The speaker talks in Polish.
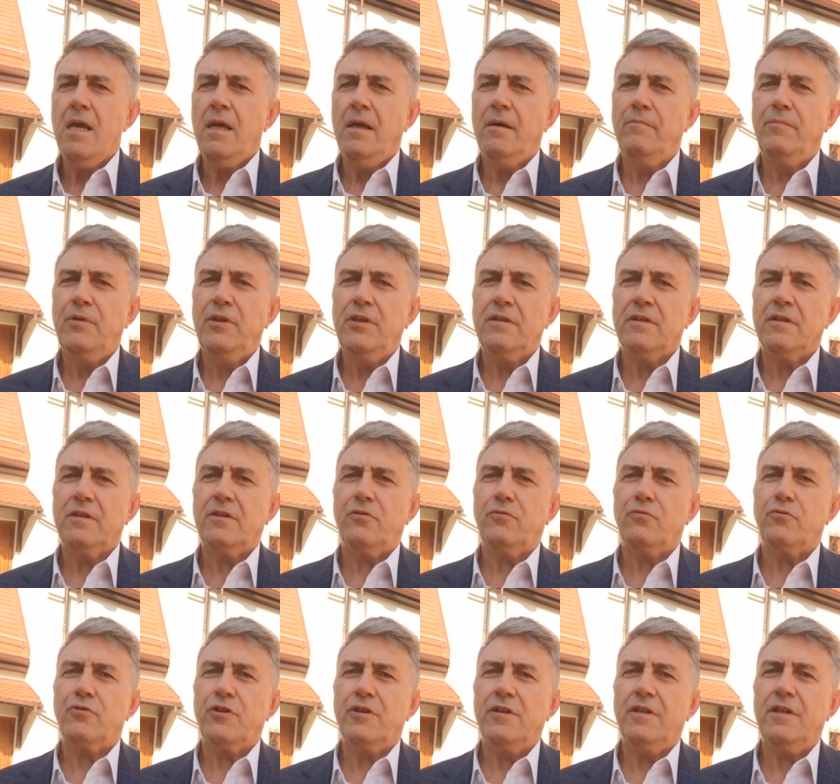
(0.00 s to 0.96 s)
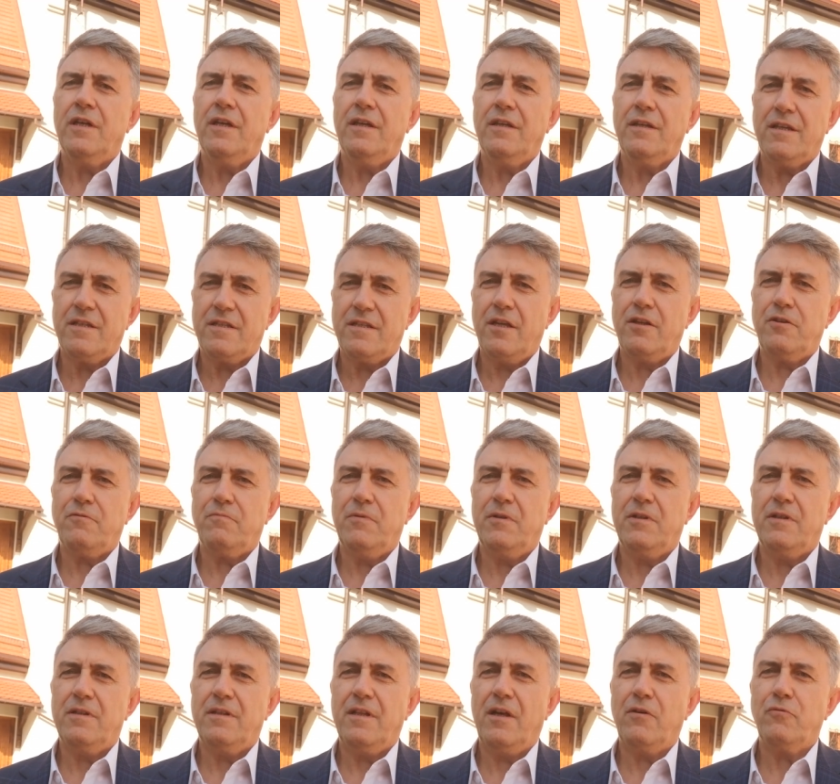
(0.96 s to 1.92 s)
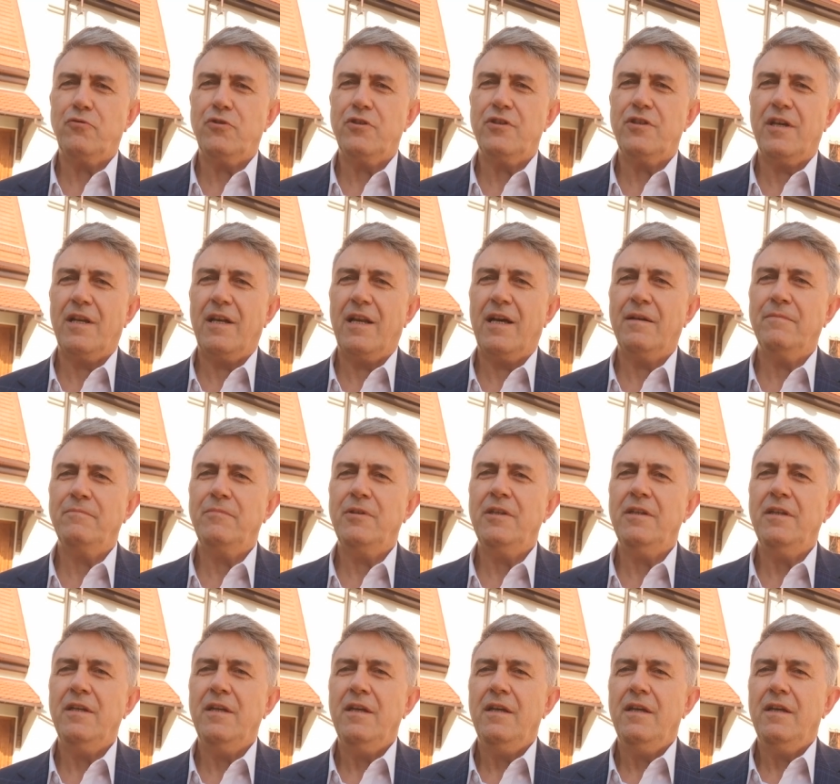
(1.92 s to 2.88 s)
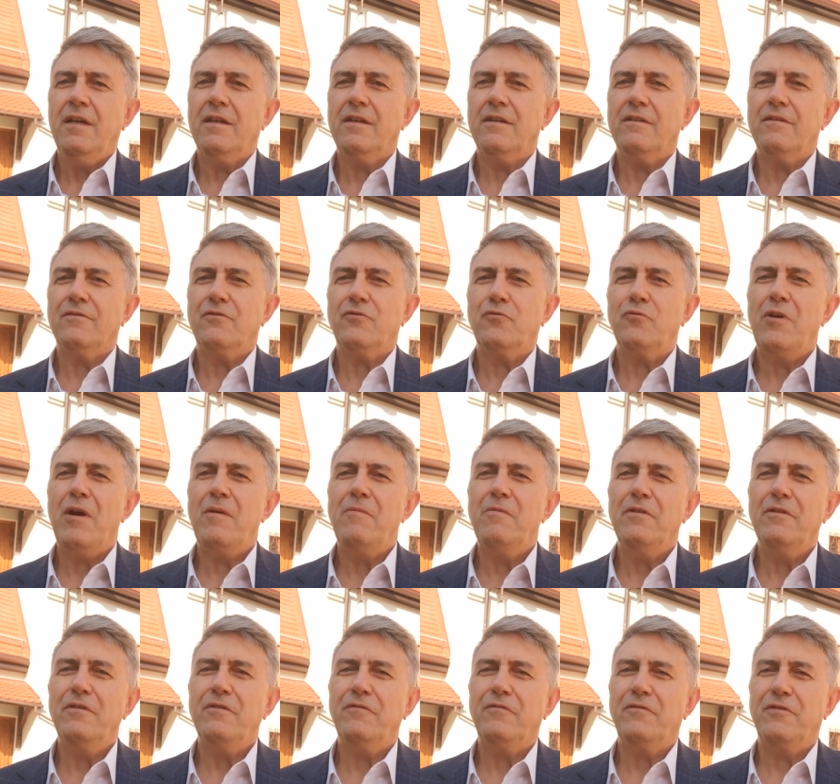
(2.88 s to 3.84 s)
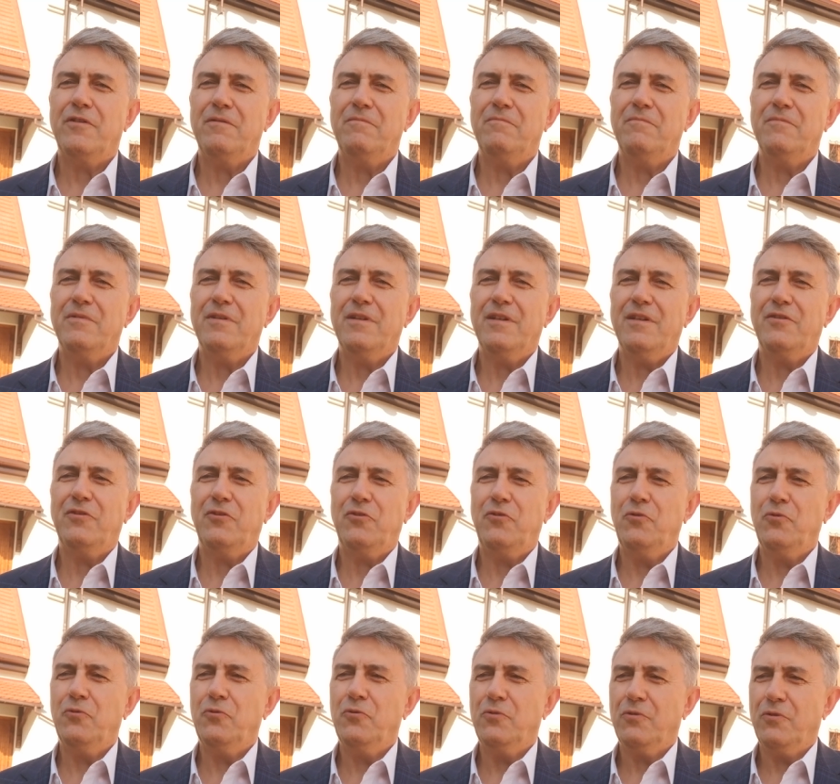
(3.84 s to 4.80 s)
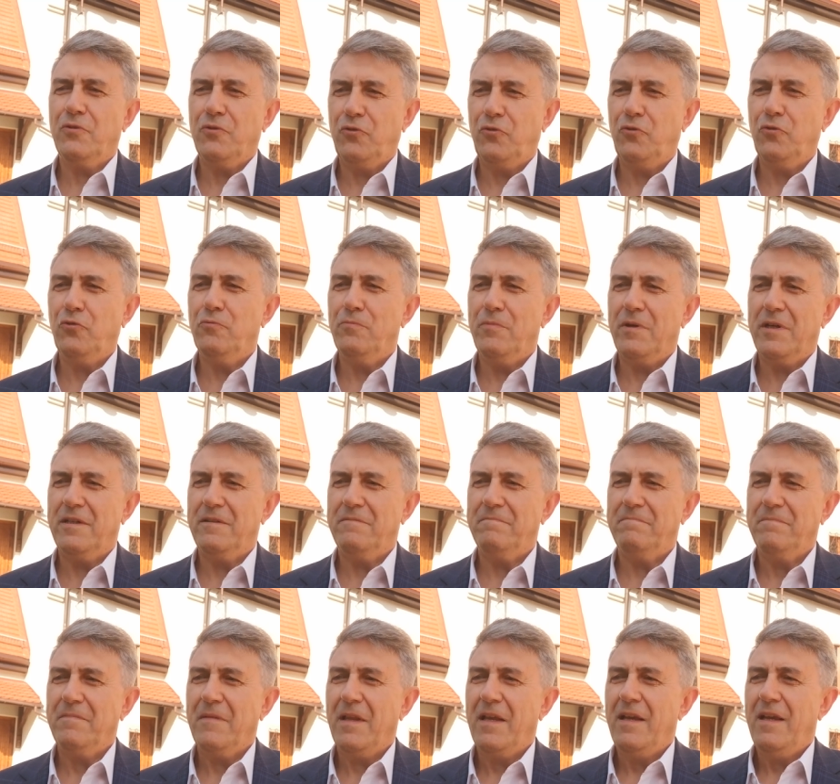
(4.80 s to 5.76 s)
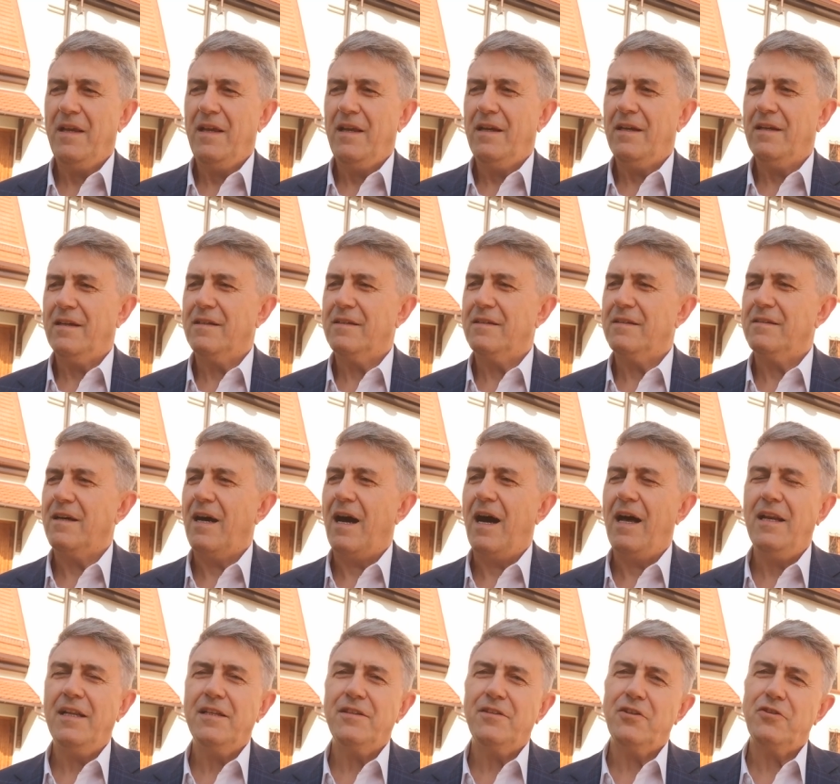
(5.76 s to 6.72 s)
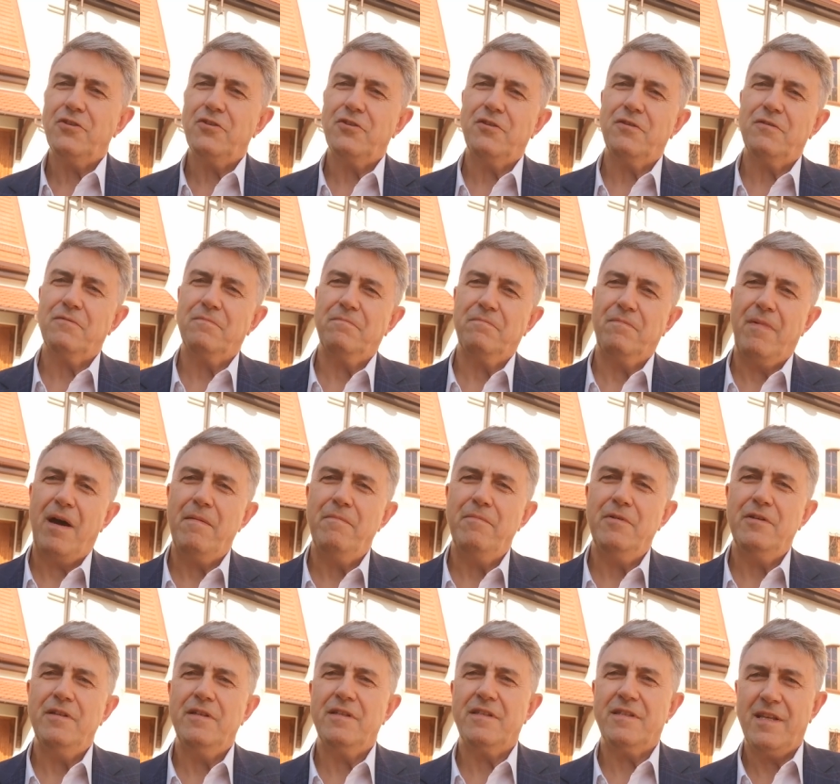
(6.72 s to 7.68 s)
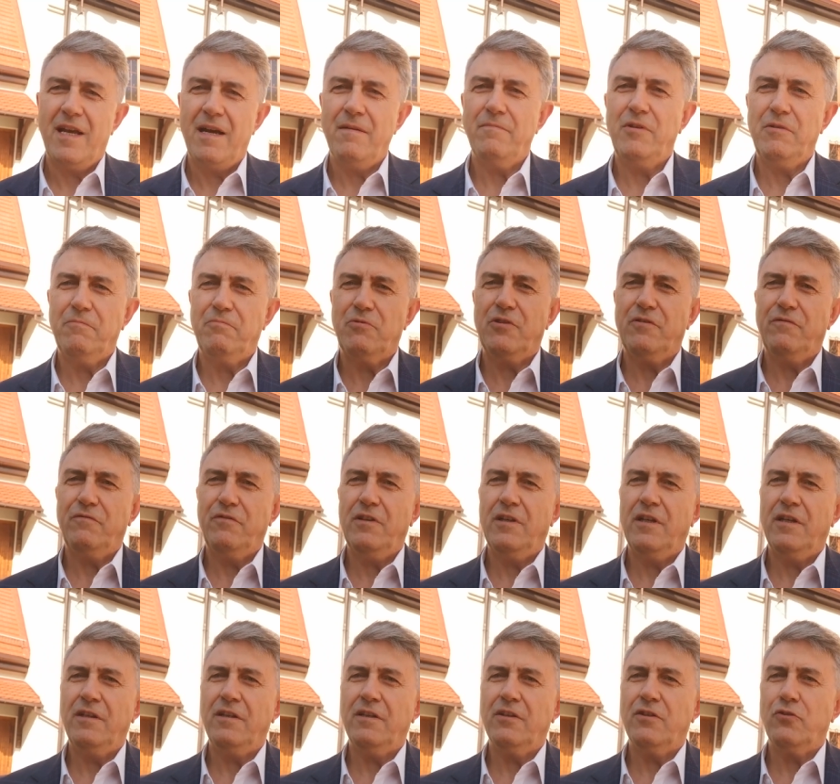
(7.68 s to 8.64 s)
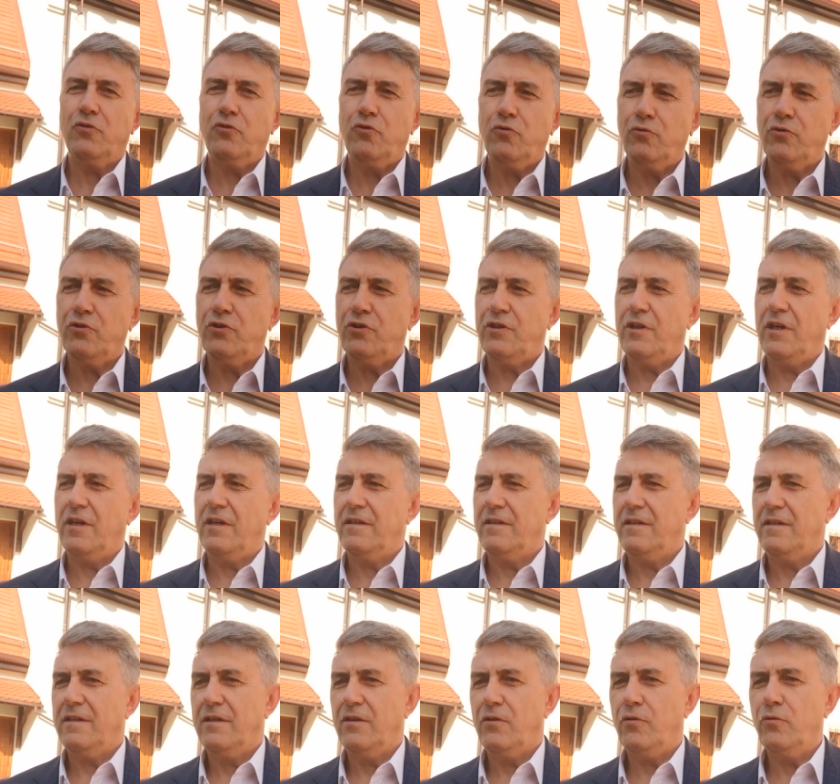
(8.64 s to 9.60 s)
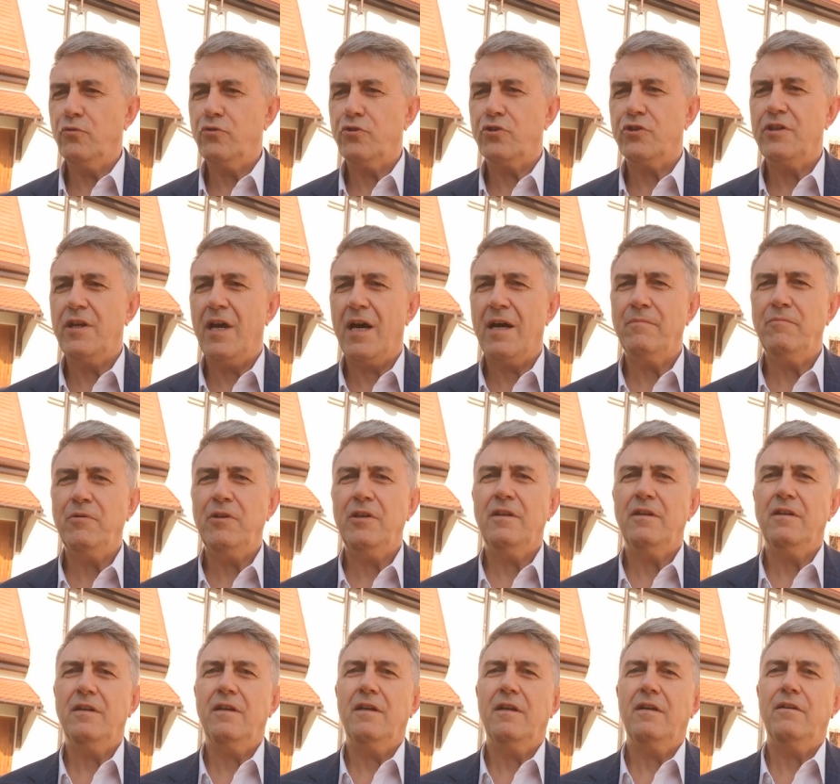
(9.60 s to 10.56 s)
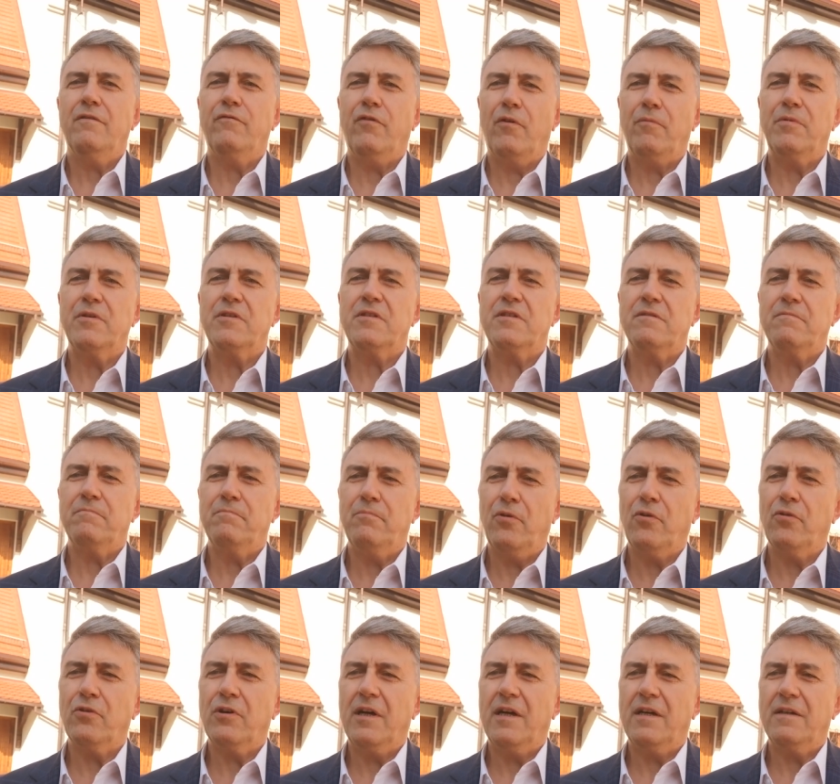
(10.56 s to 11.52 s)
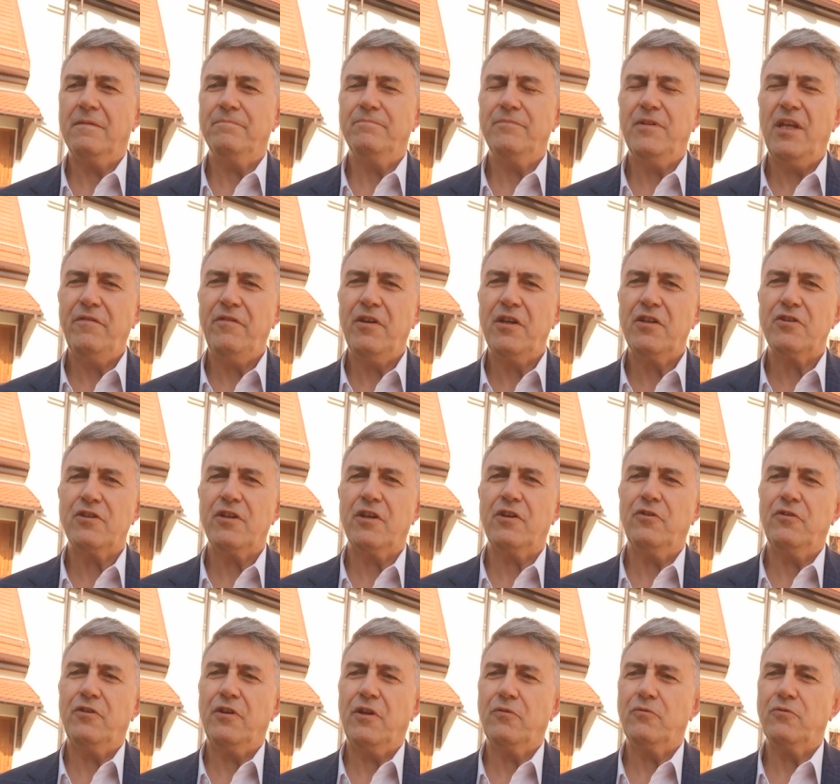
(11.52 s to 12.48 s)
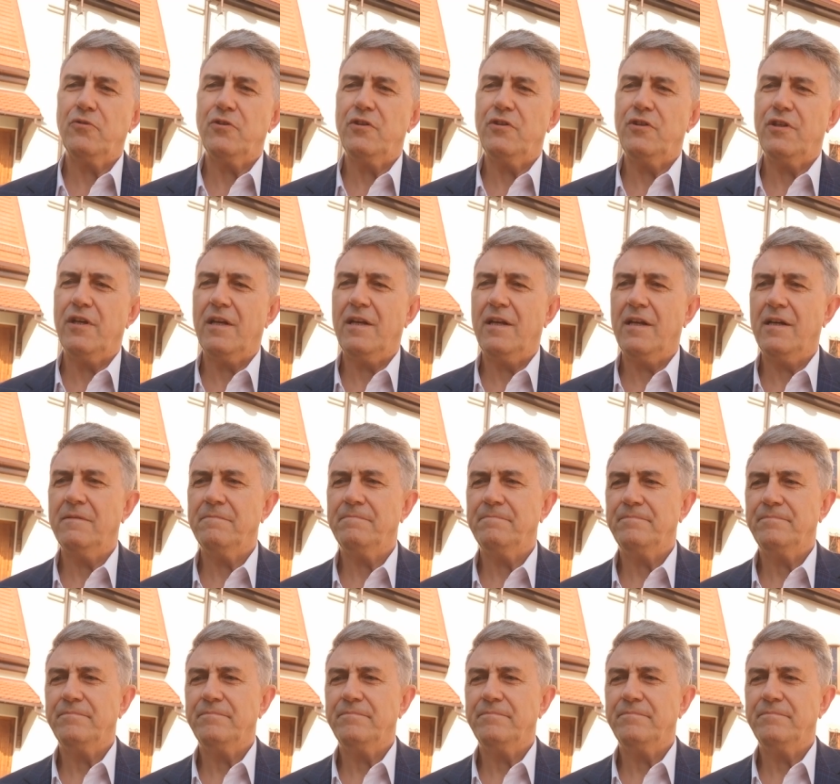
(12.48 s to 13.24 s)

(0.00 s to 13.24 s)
My, którzy jesteśmy nauczycielami, e, czujemy w tym dniu dumę, e, ale też mamy sami przywilej czuć się uczniami wobec Boga, największego nauczyciela,